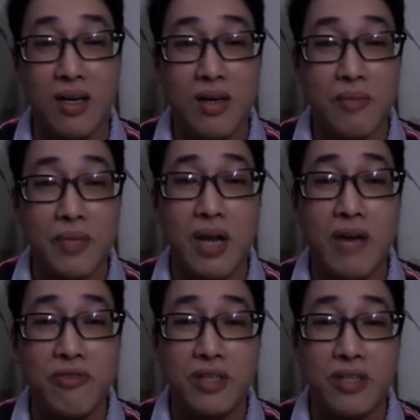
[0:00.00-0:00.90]
不要浪
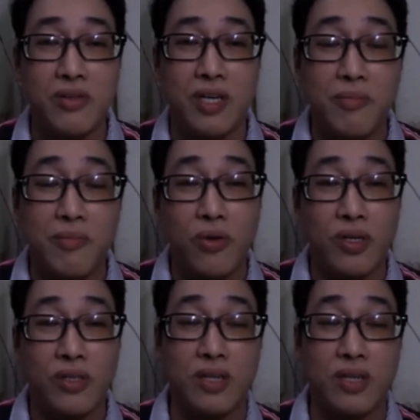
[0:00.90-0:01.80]
费掉那个
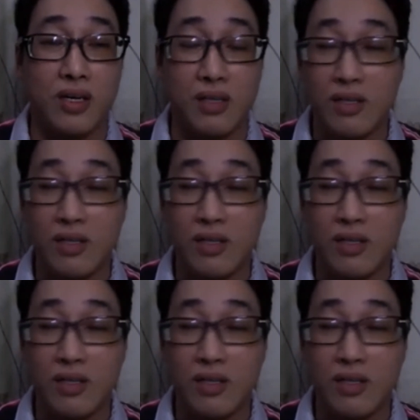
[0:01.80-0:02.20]
bonus 啦。